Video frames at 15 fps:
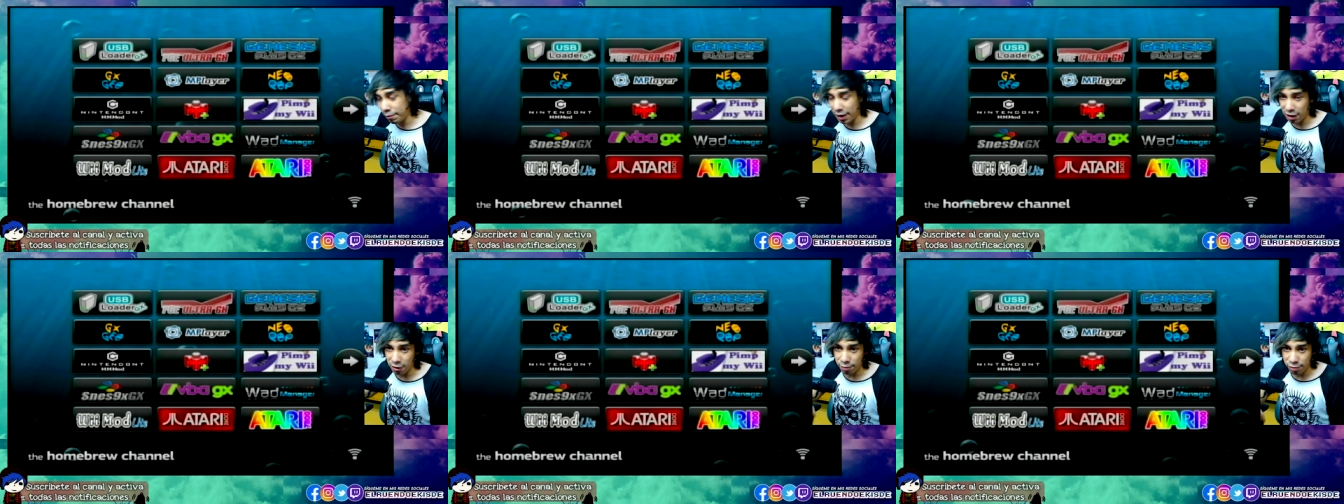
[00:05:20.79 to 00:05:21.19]

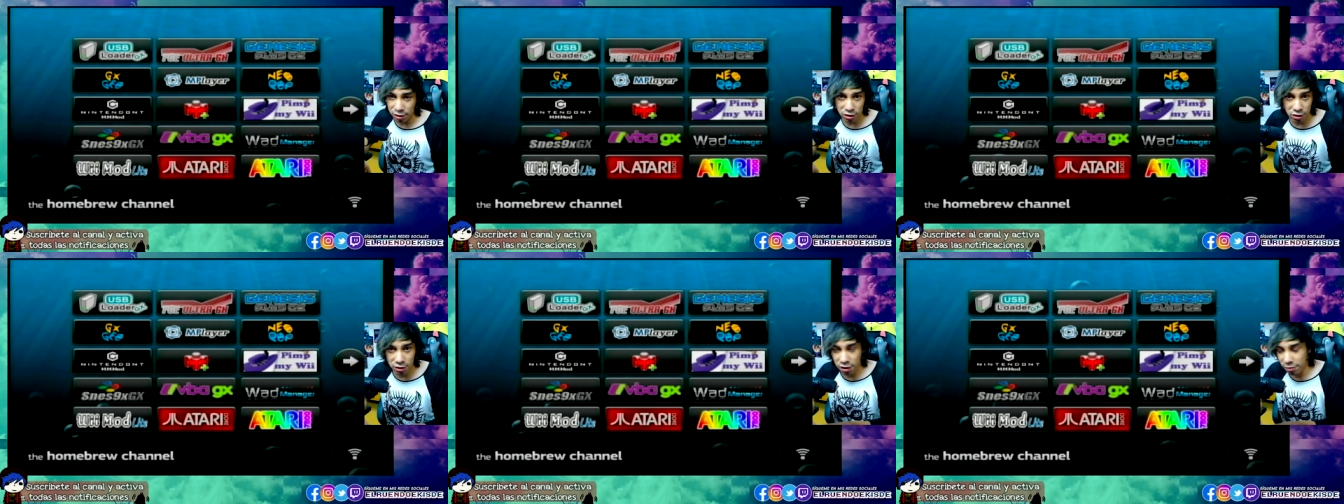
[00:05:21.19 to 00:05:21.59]
pero
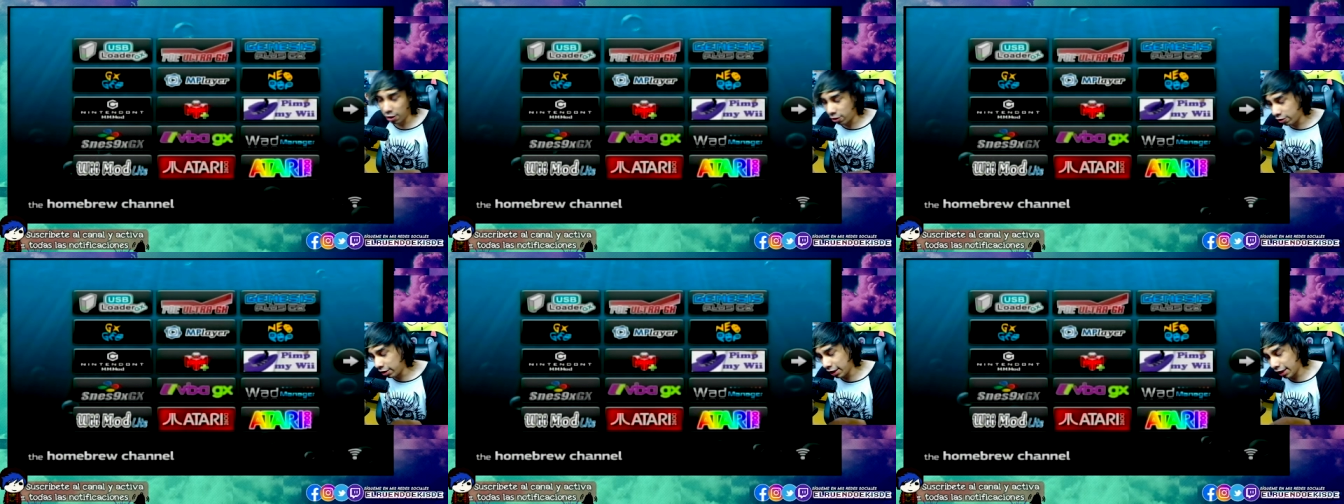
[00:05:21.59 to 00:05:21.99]
pues todo es
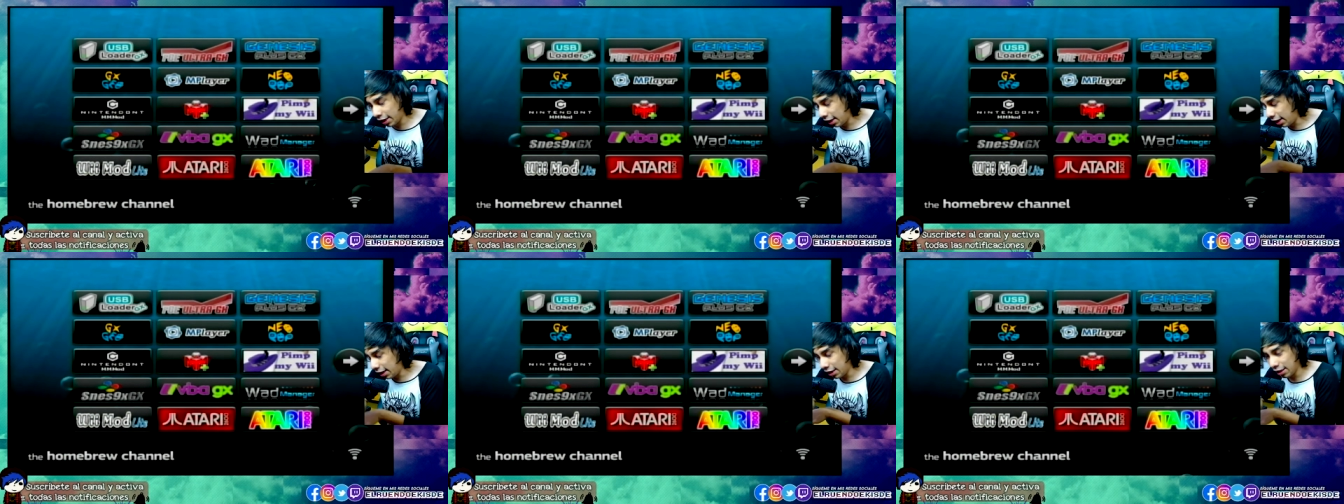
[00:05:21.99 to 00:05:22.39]
mejor en
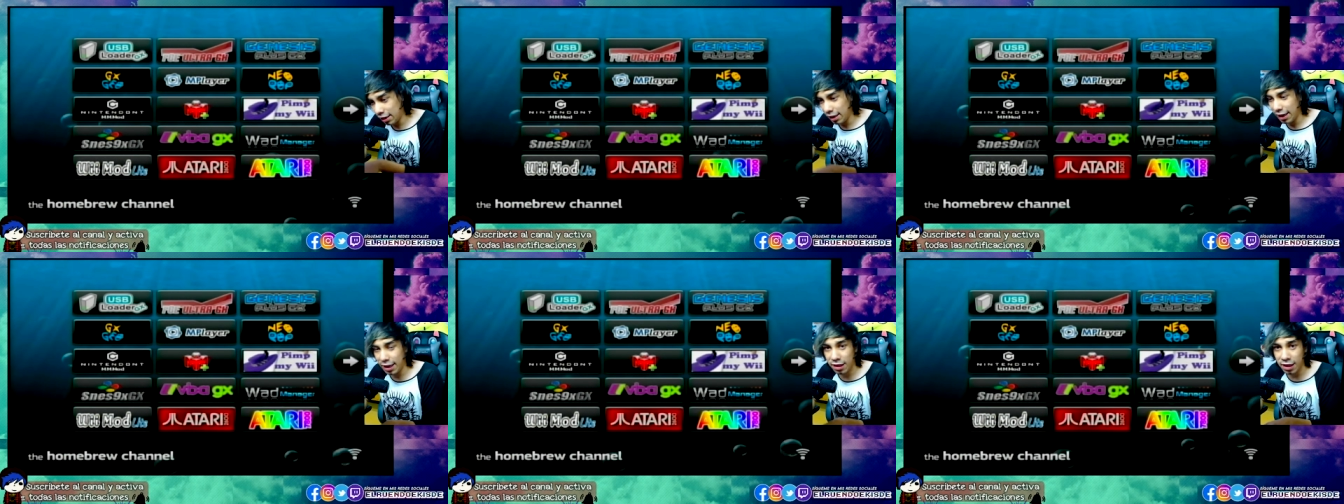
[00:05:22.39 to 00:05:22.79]
la
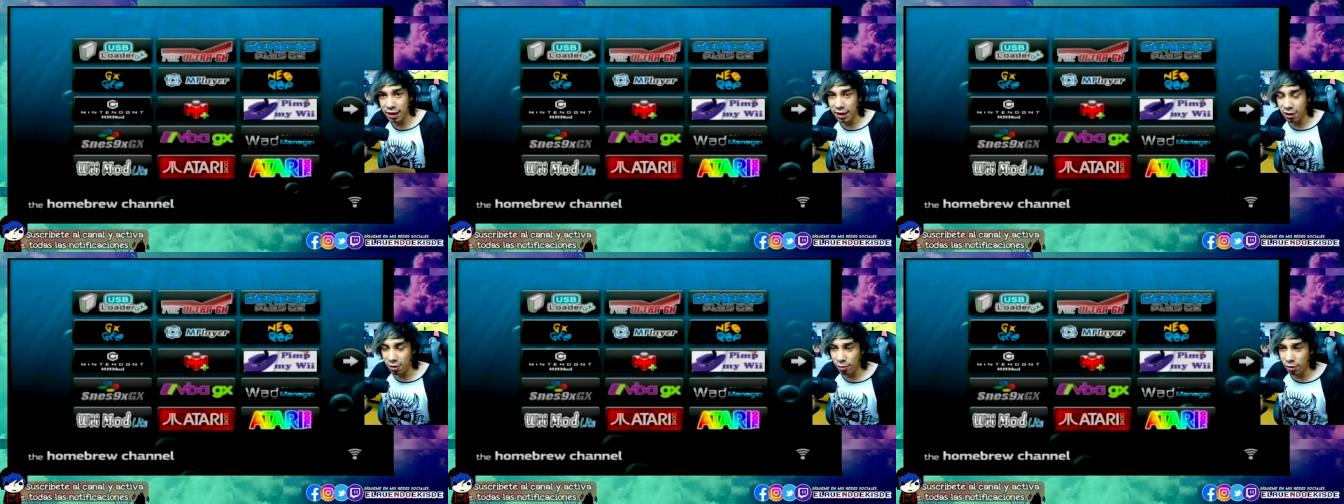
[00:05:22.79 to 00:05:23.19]

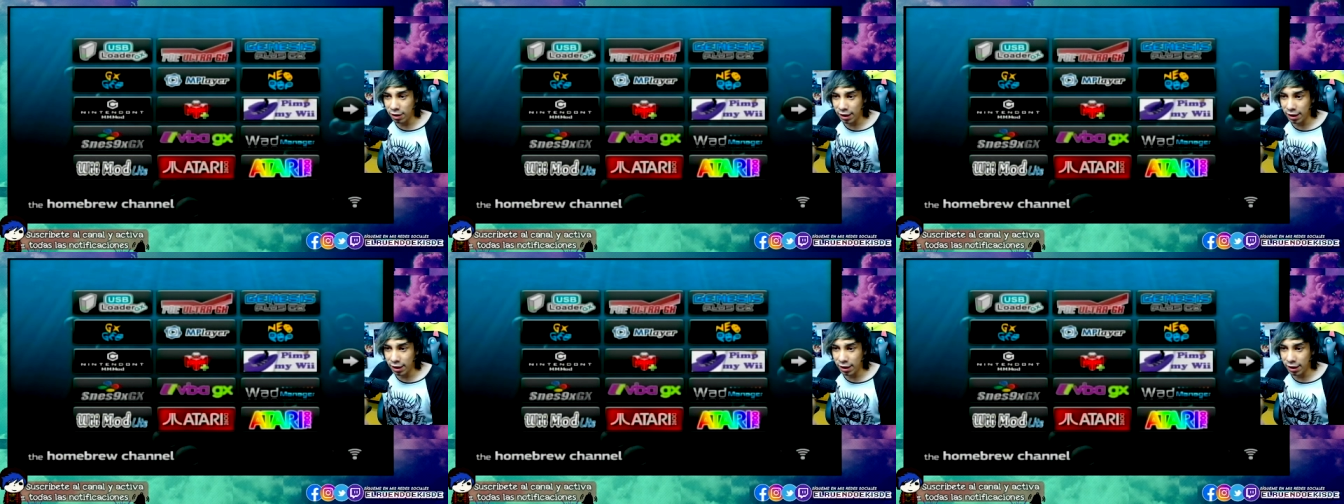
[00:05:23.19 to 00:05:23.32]
SD, como